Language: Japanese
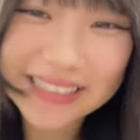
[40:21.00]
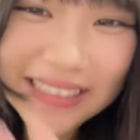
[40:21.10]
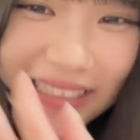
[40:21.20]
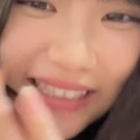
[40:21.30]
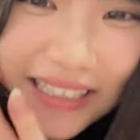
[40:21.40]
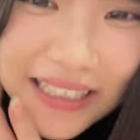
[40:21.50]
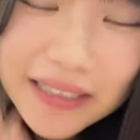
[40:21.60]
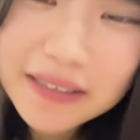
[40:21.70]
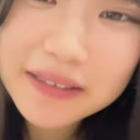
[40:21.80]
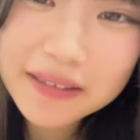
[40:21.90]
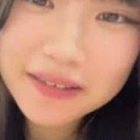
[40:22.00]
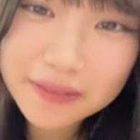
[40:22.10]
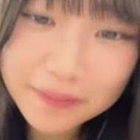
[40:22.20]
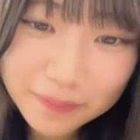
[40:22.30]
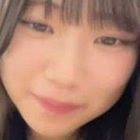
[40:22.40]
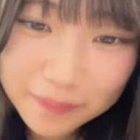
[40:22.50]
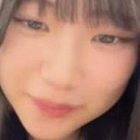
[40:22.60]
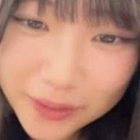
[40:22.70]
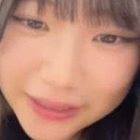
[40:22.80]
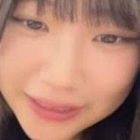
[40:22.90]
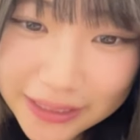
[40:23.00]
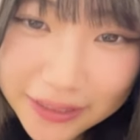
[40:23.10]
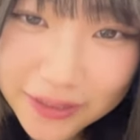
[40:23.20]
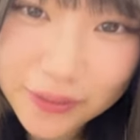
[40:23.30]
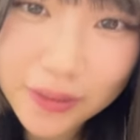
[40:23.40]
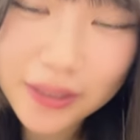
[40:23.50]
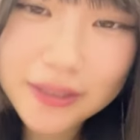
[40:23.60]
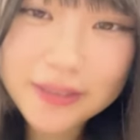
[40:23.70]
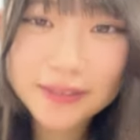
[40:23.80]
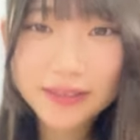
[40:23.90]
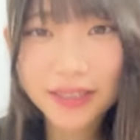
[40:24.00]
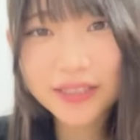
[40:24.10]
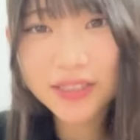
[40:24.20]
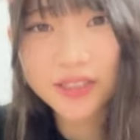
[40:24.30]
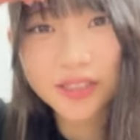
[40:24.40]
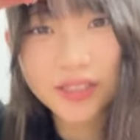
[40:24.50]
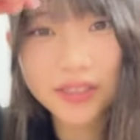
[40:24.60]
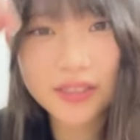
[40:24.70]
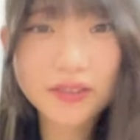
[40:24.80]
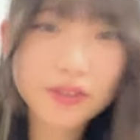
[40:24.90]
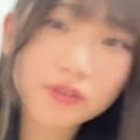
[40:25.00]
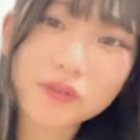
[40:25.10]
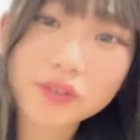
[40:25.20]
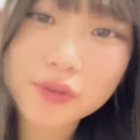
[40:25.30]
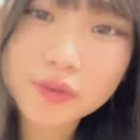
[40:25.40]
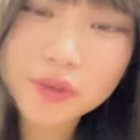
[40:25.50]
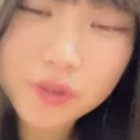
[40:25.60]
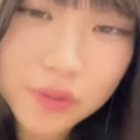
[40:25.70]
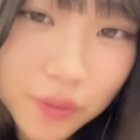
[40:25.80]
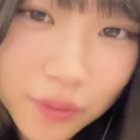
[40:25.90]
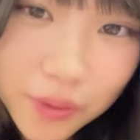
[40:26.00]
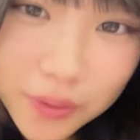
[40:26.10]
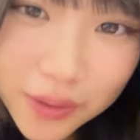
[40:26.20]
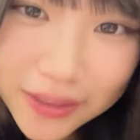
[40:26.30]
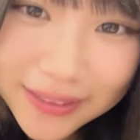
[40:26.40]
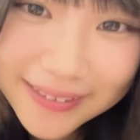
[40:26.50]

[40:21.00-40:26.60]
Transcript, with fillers: ジ嬉しいなそれはえじゃあさちょっと強くなっといた方がよくない